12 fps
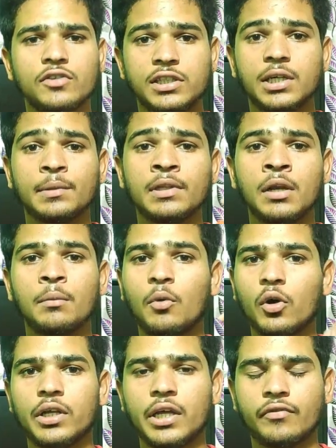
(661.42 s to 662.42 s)
ఫోన్స్ ఇంతకుముందు నేను
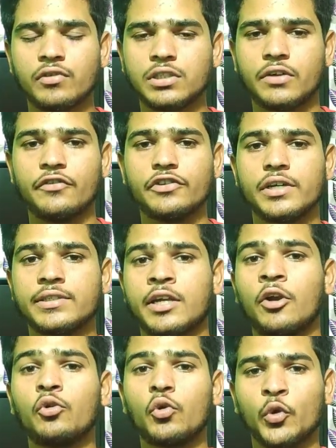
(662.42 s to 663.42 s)
బోట్ ఇయర్ ఫోన్స్ రివ్యూ
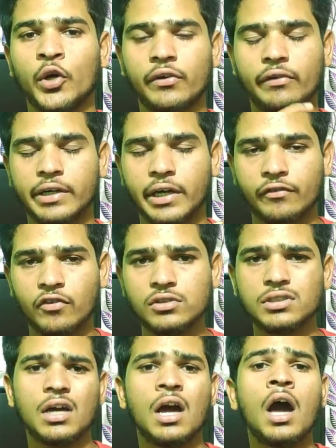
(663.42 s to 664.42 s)
చేశాను టూ ట్వంటీ ఫైవ్ ఇయర్
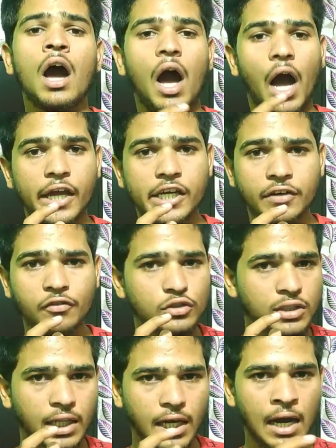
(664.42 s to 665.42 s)
ఫోన్స్ ఆ ఇయర్
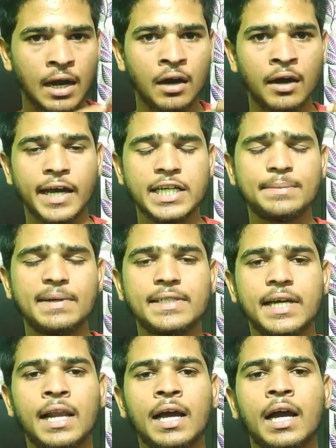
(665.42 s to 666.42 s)
ఫోన్స్ అంత ఎక్స్పెక్ట్
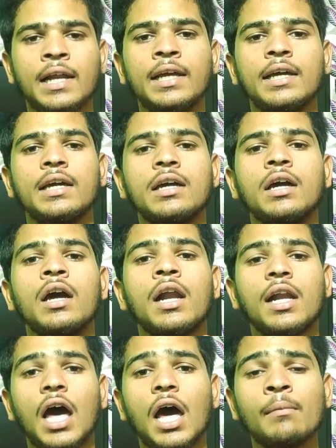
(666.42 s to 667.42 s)
చేయలేం కానీ
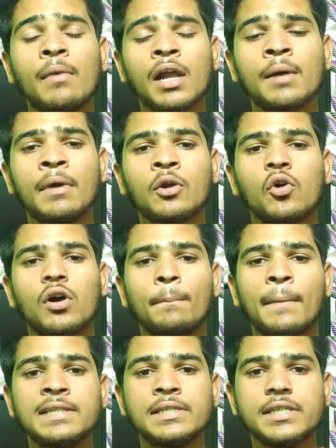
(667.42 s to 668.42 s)
నార్మల్గా మనకు ఒక
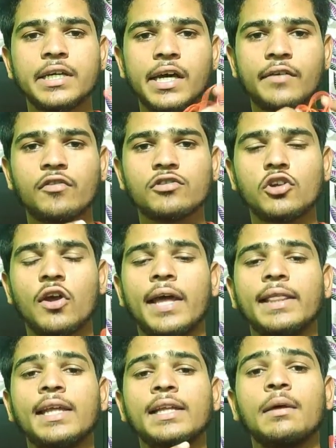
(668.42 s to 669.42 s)
మంచి ఇయర్ ఫోన్స్లో
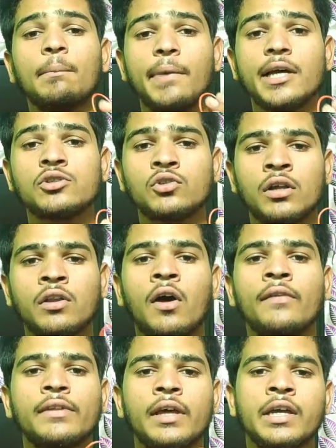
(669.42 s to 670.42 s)
ఎంతైతే బేస్ ఉంటుందో
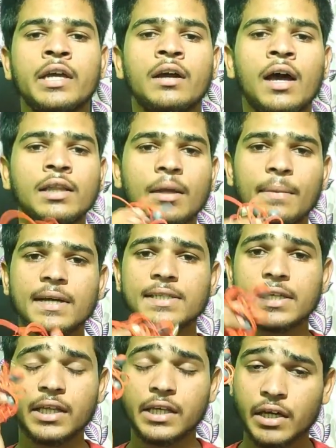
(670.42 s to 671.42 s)
అంత అంత
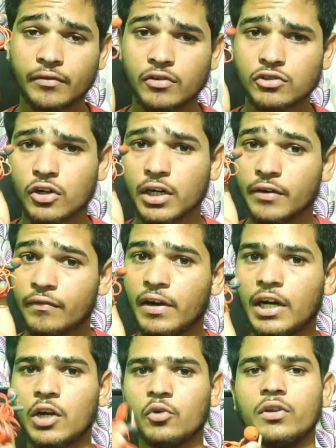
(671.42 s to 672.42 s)
బేస్ అయితే ఇయర్ ఫోన్స్లో
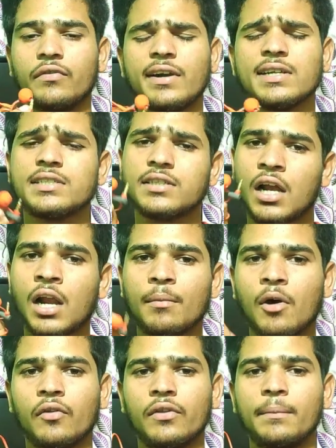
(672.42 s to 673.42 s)
డెఫినెట్లీ ఉంది ఫ్రెండ్స్ చాలా
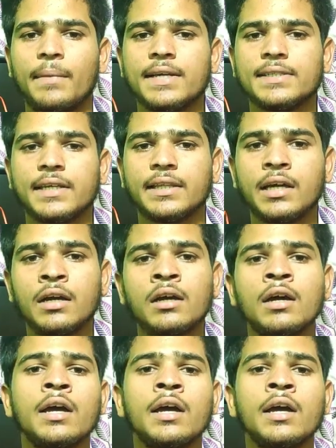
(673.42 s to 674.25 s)
బాగుంది బేస్ అయితే